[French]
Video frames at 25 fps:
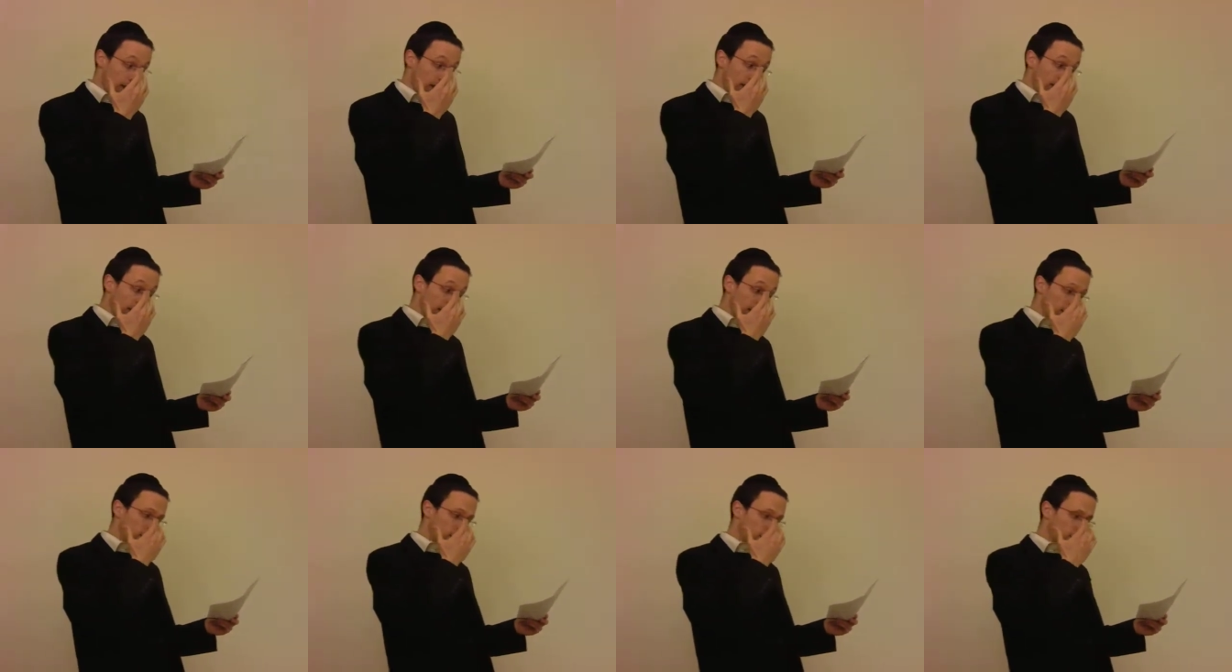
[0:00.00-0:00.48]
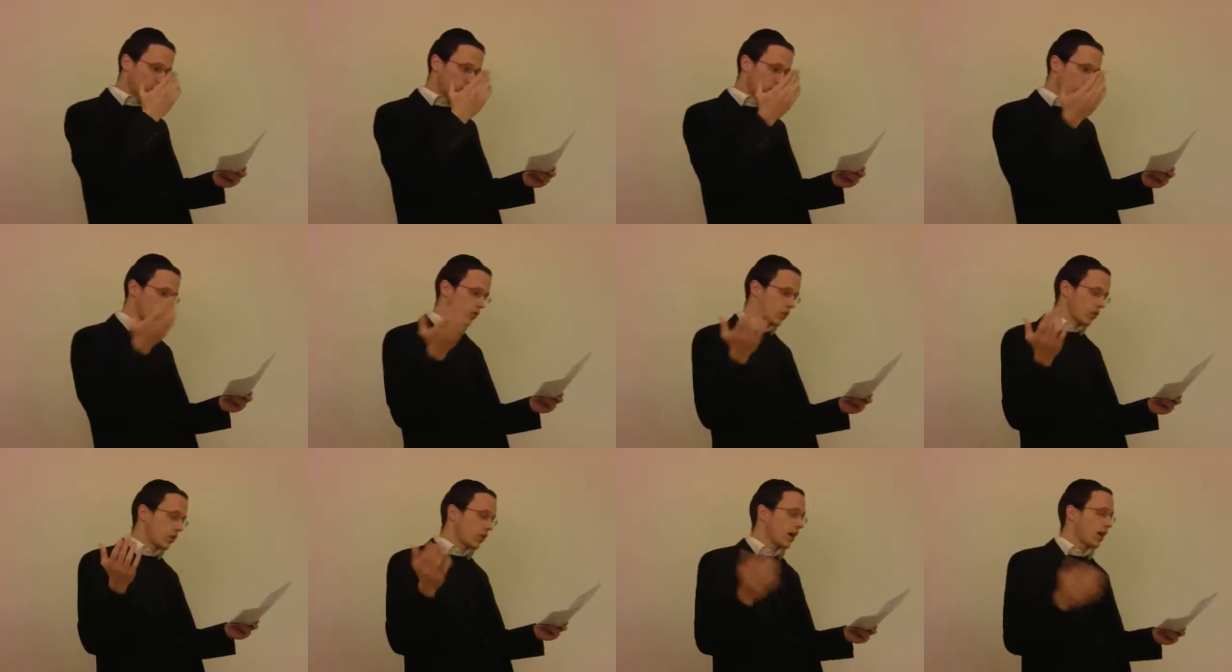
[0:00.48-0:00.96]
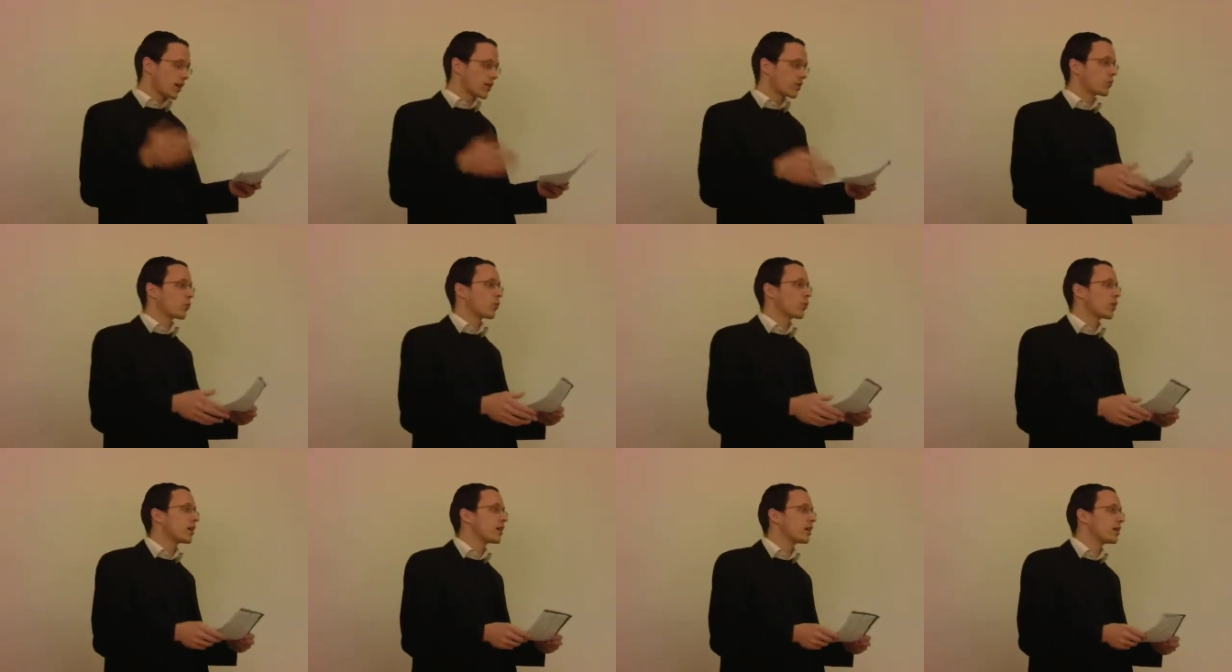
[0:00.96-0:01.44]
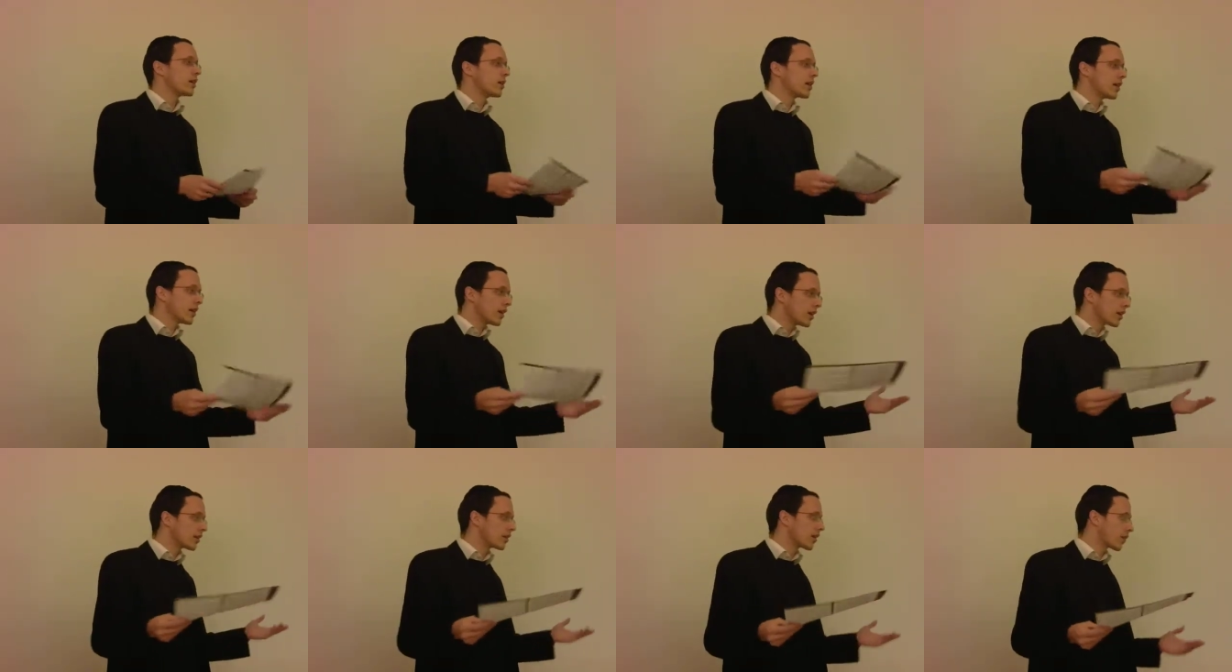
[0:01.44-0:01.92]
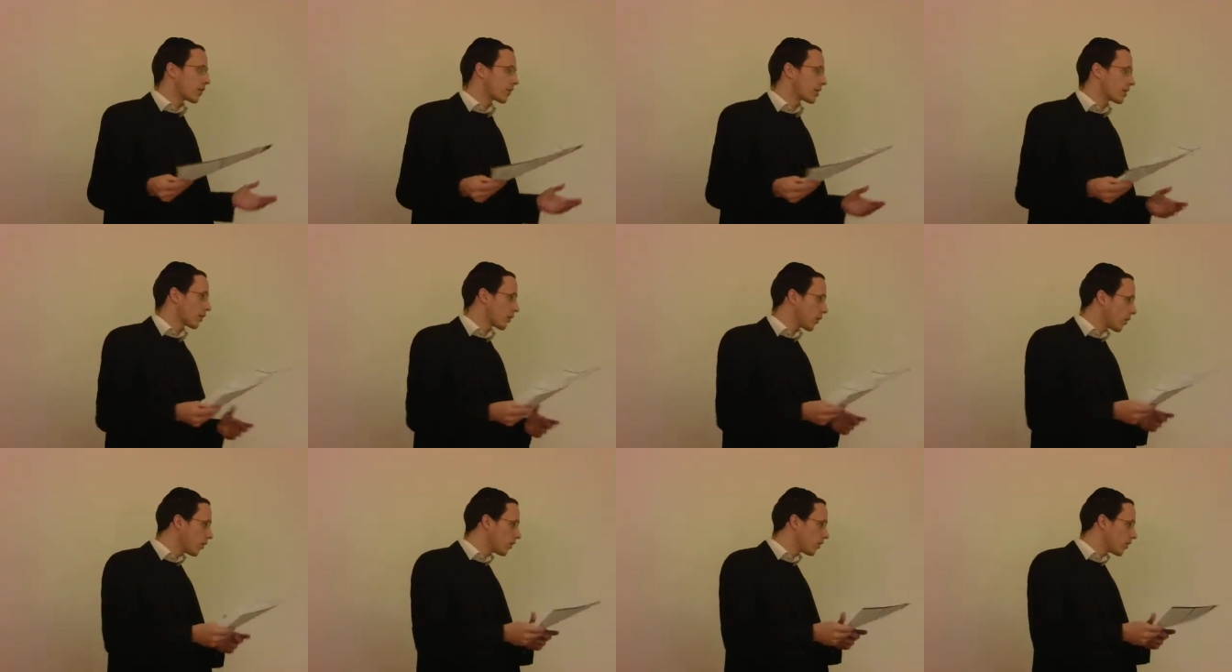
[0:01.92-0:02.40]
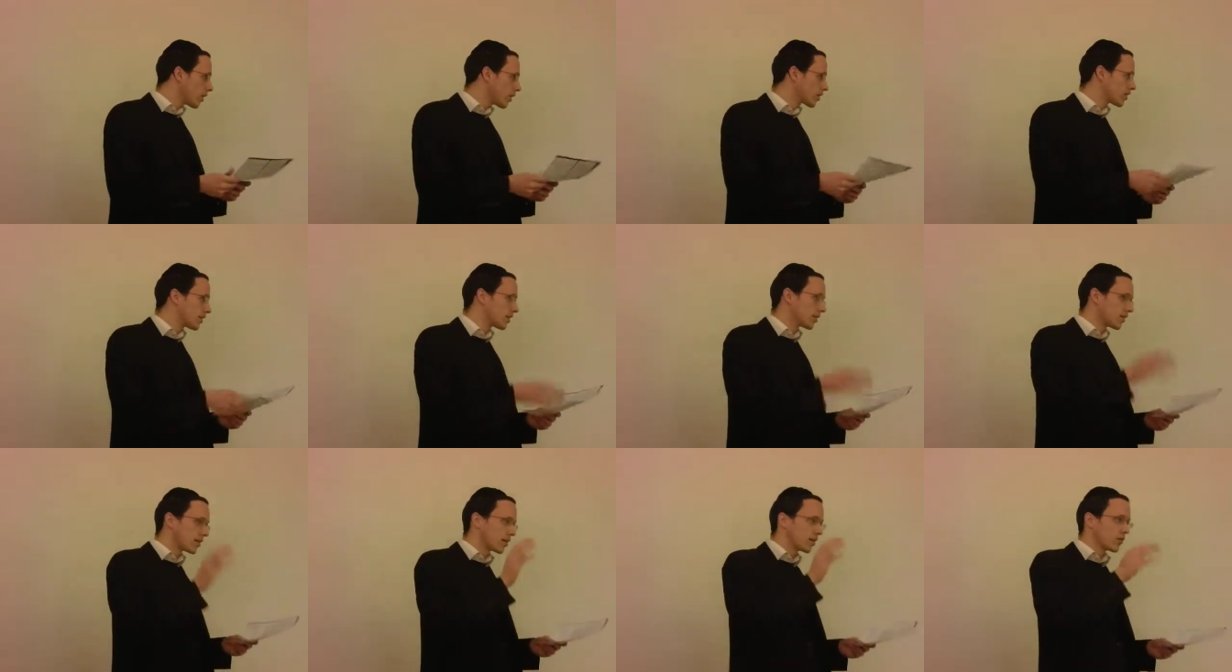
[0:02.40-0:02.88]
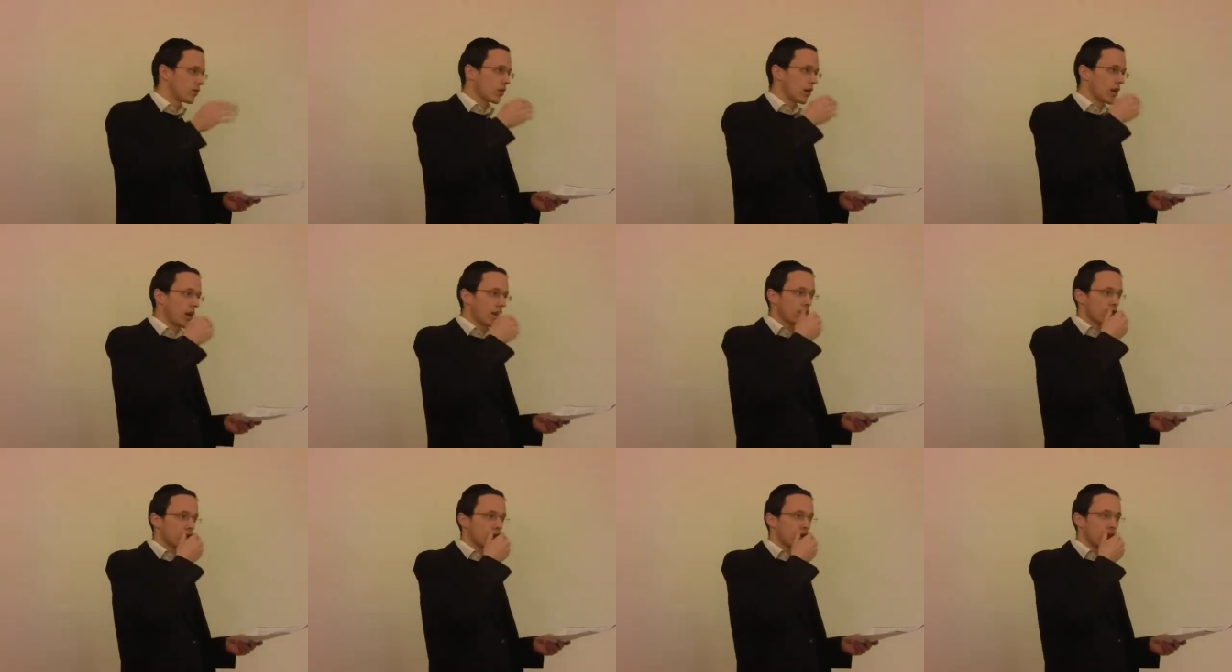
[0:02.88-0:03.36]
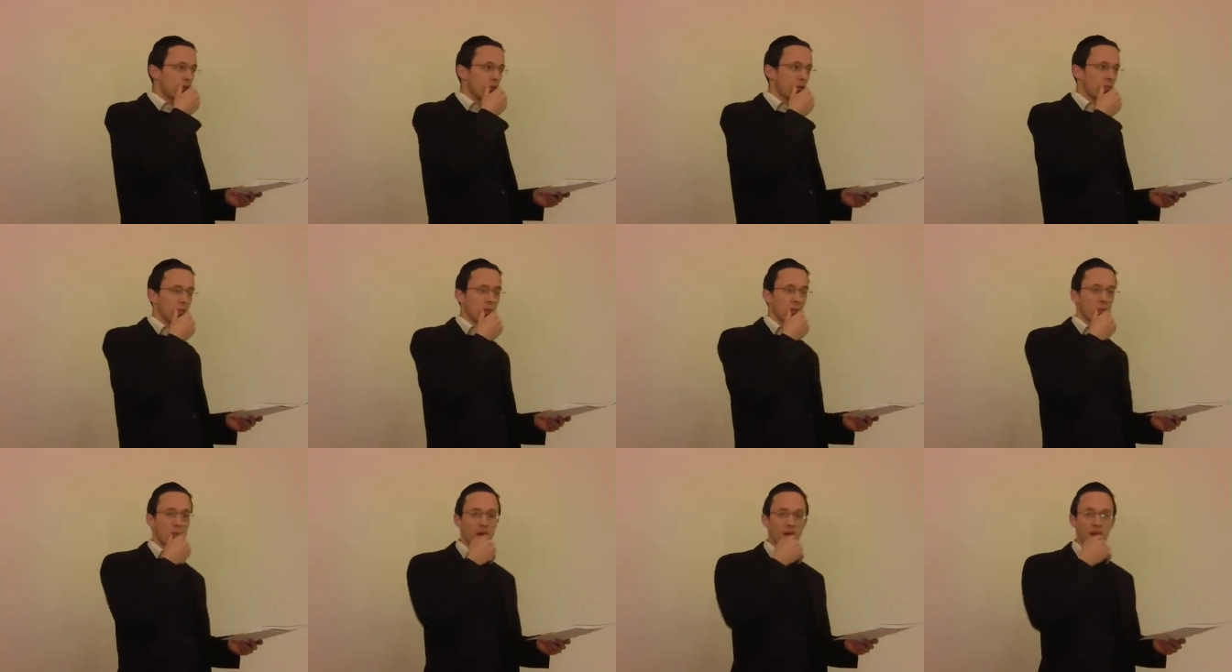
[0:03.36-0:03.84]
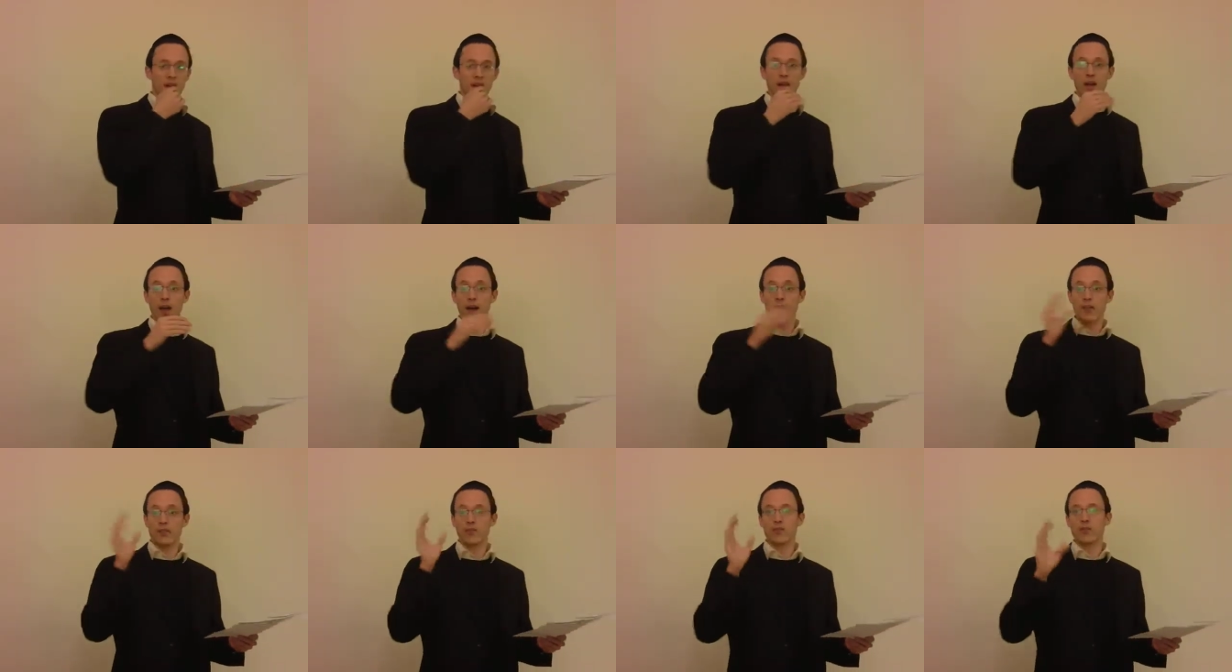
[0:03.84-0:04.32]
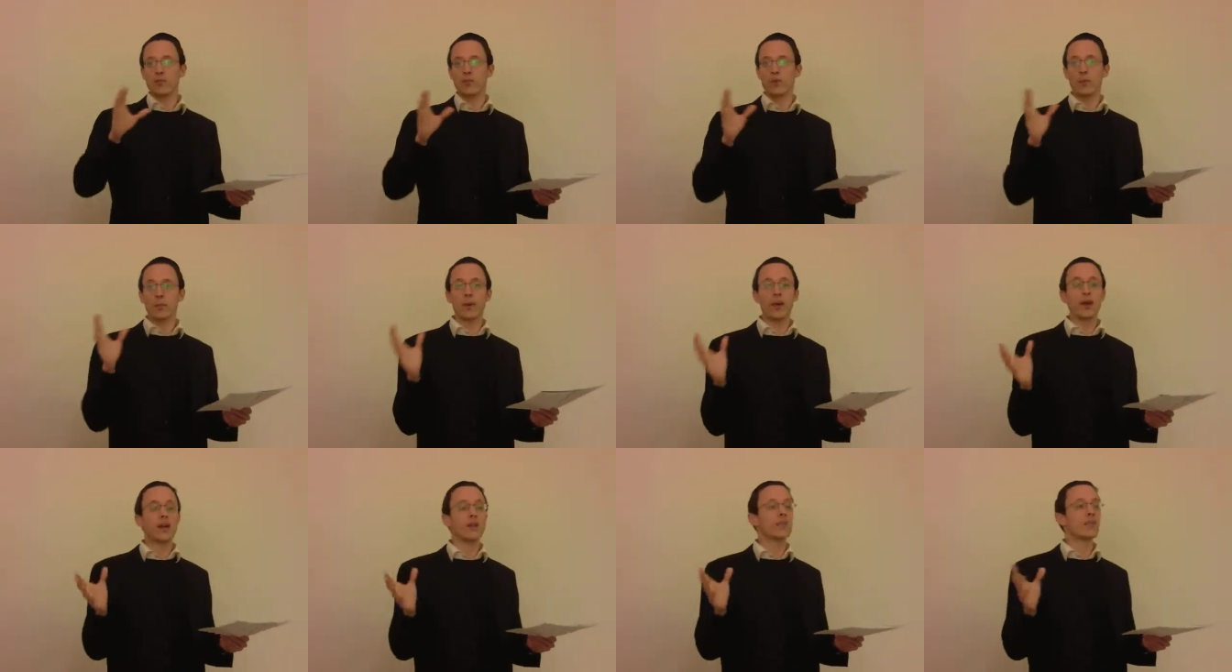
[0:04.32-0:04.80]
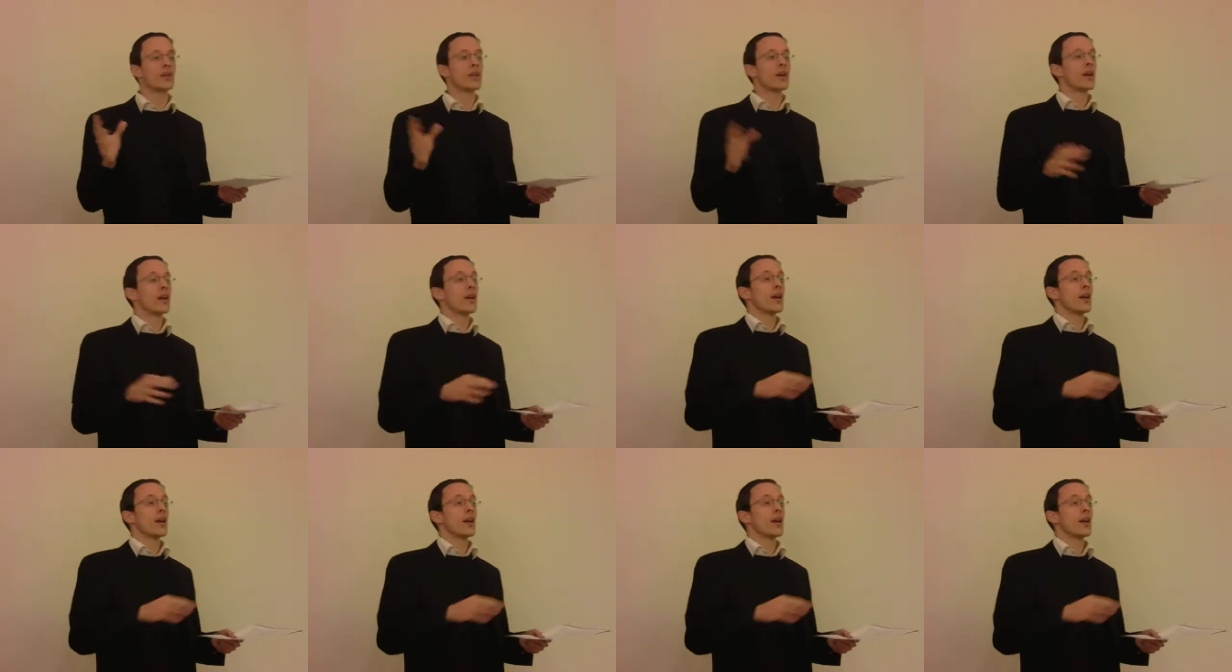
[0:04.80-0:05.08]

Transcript: Et donc euh, à ce moment-là, il dit, il interprète à Paro, voilà, c'est un seul et même rêve, un seul même rêve.